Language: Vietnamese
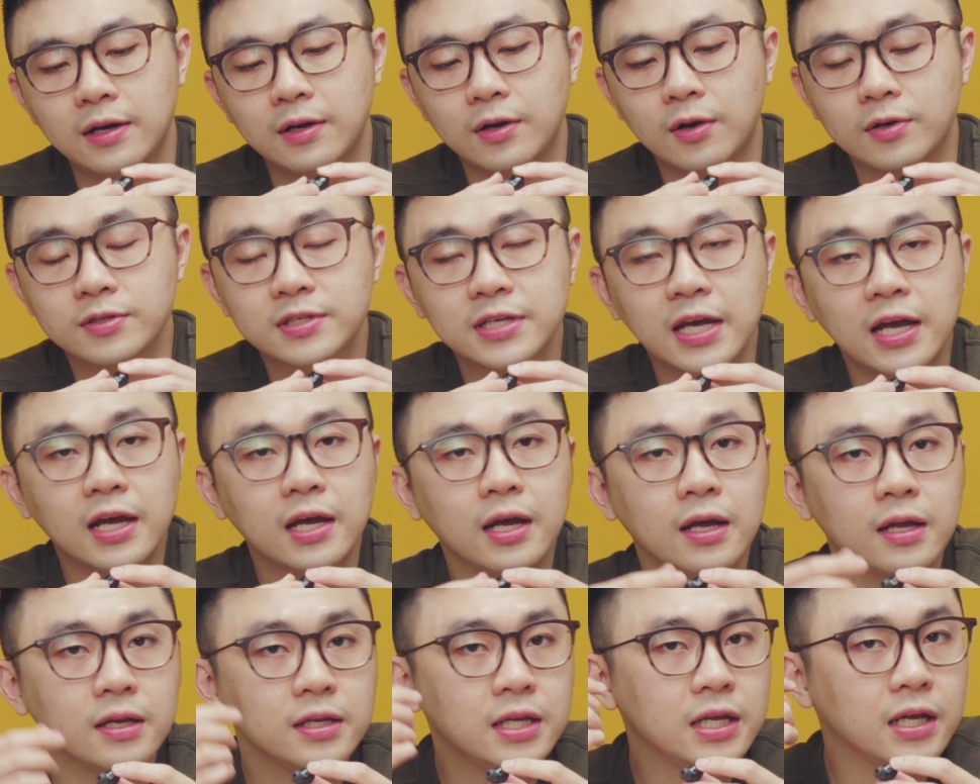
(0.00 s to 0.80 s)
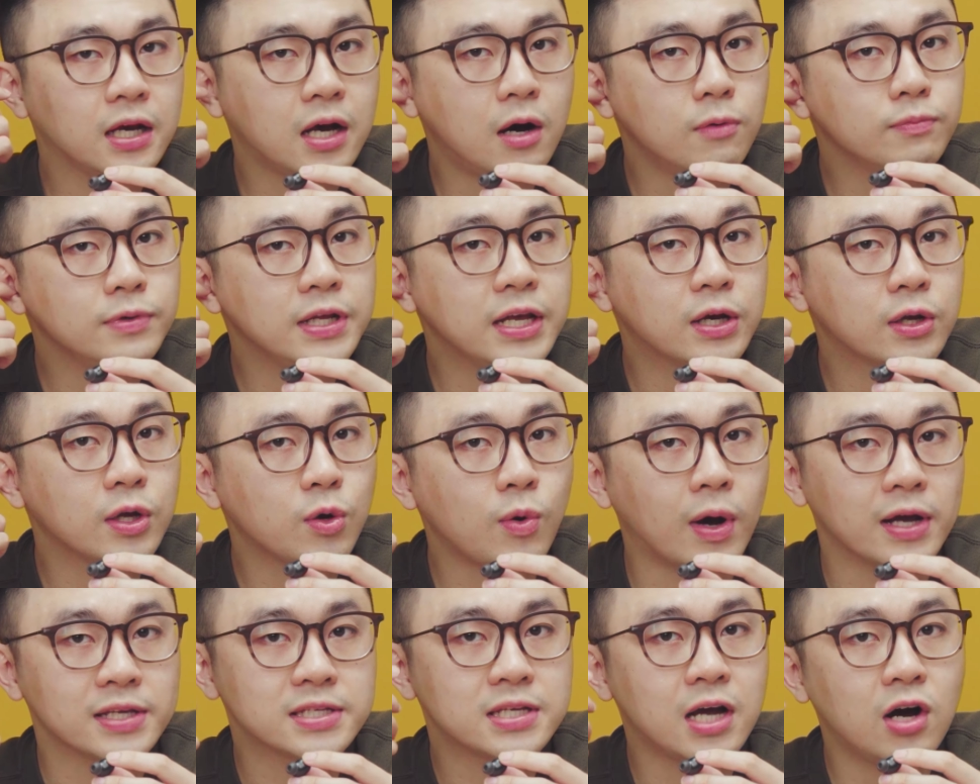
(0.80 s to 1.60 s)
nó sẽ đi không đi
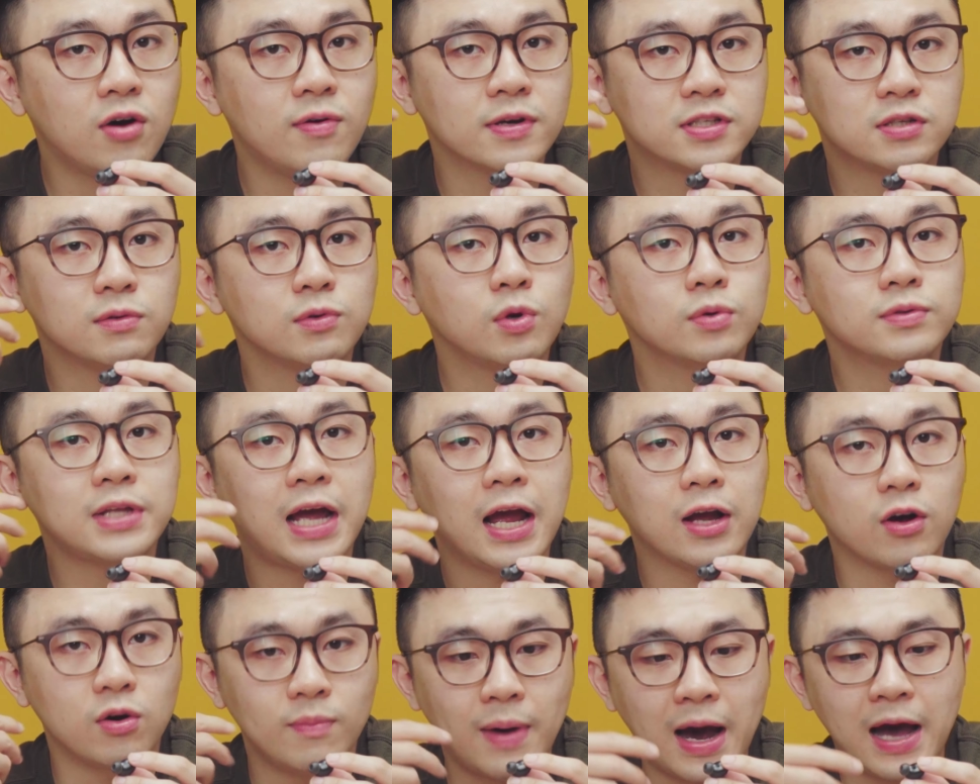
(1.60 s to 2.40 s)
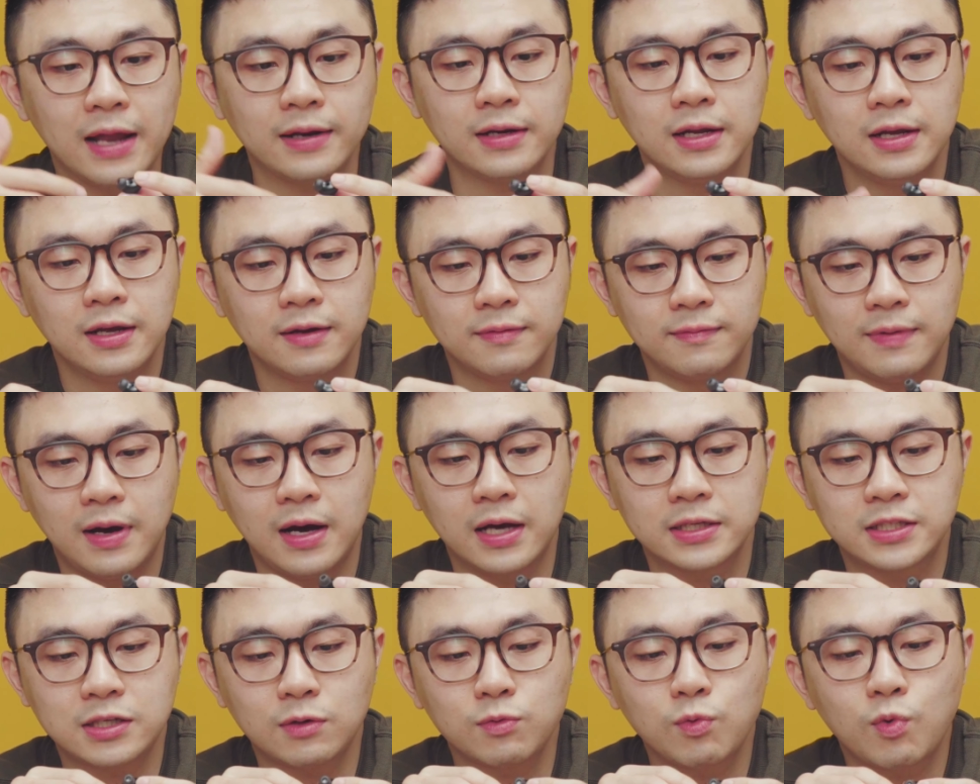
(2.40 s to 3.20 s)
quá sâu vào trong lỗ tai của bạn
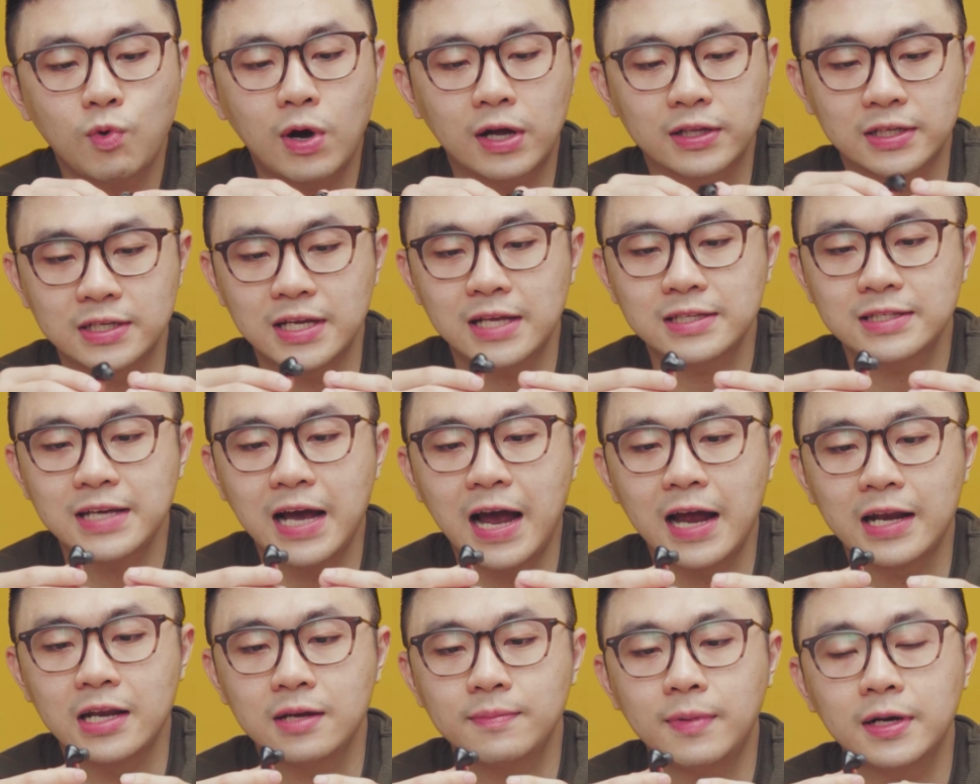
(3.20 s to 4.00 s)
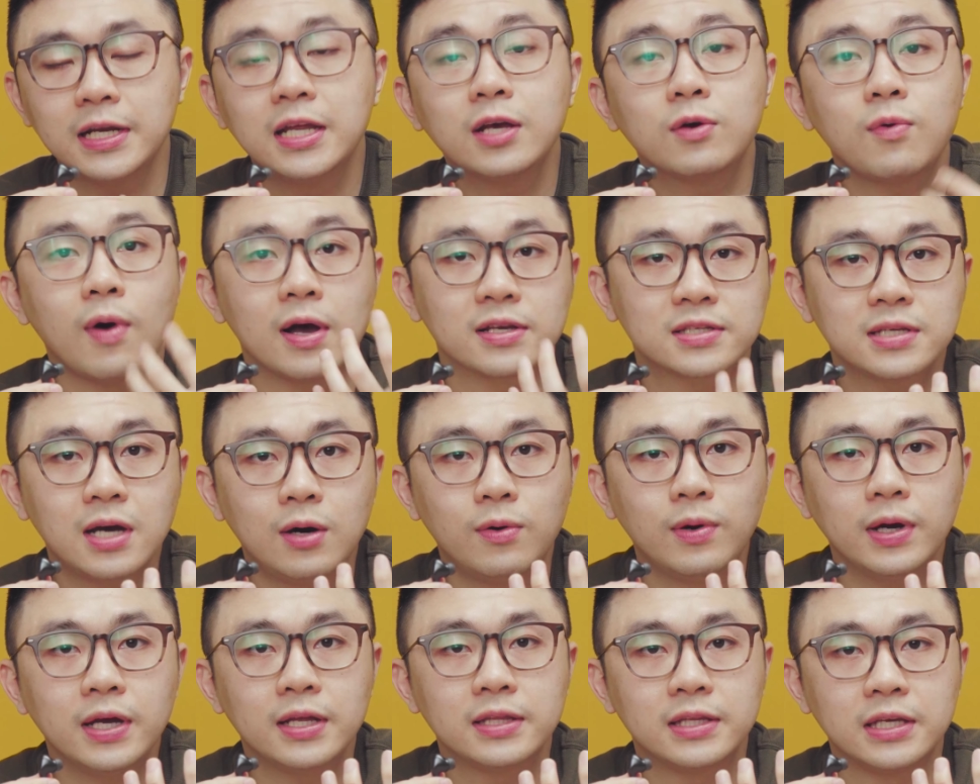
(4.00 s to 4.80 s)
và trong khoảng thời gian dài nếu mà đi quá
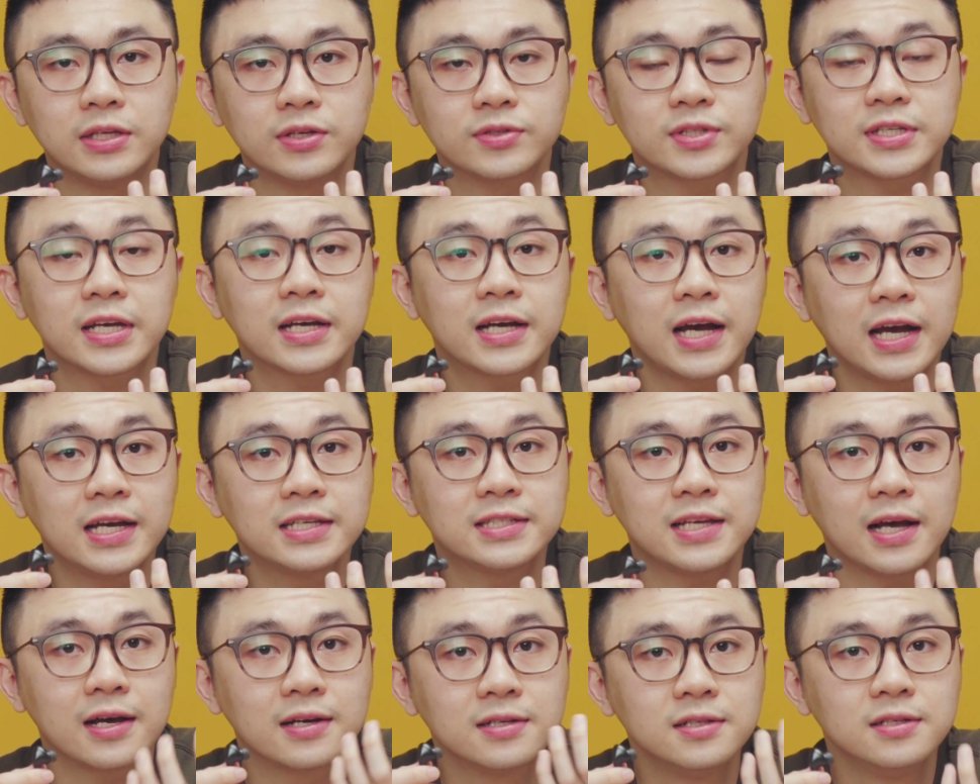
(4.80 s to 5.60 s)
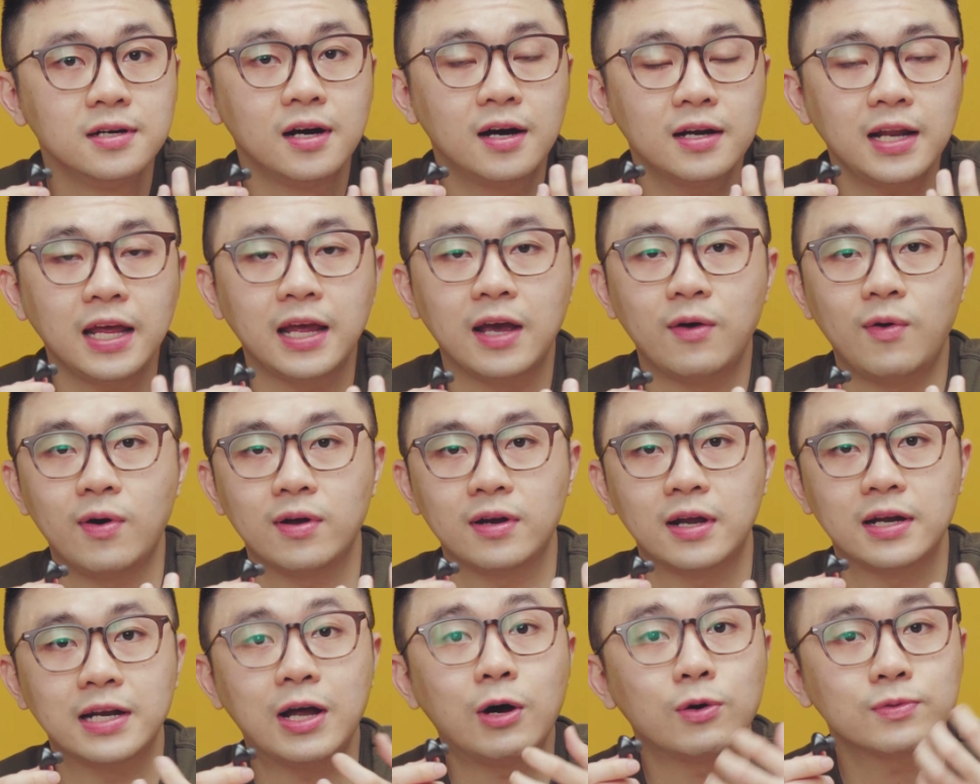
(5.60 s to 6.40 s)
sâu ấy thì nó sẽ gây ra ngứa này
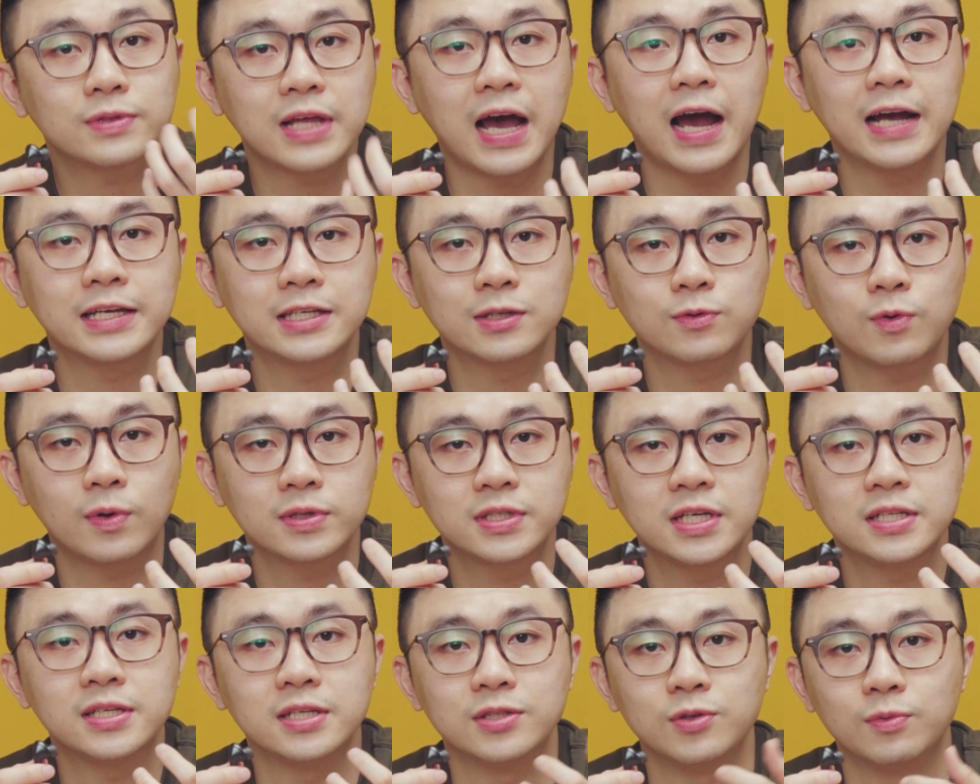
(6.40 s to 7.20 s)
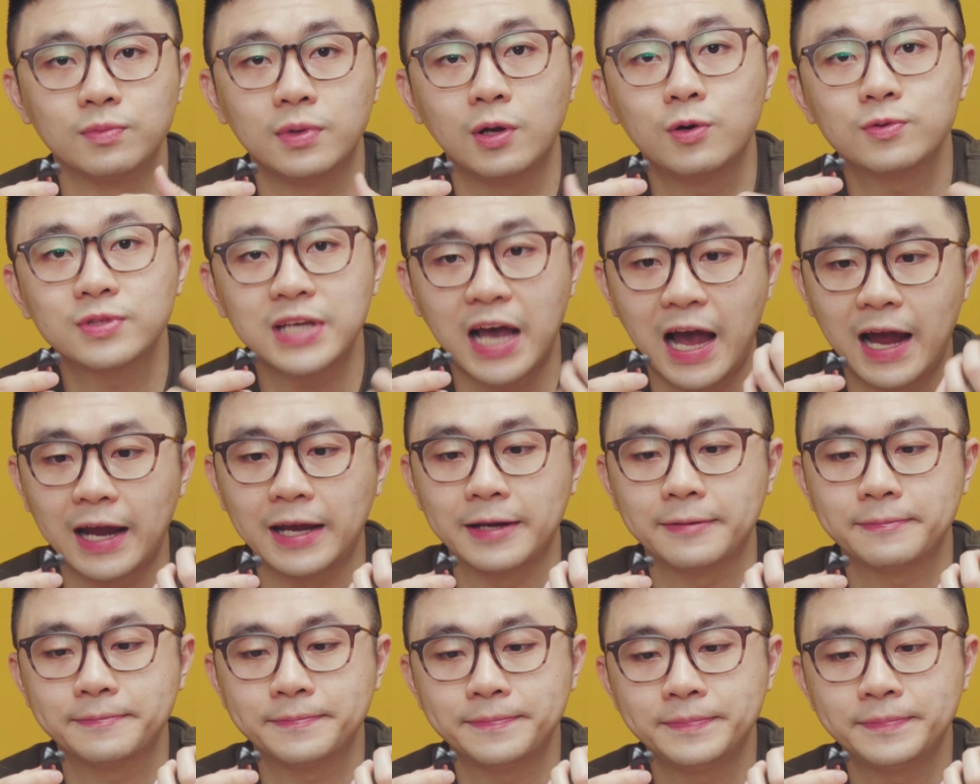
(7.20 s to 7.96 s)
hoặc là đau tai trong quá trình sử dụng lâu dài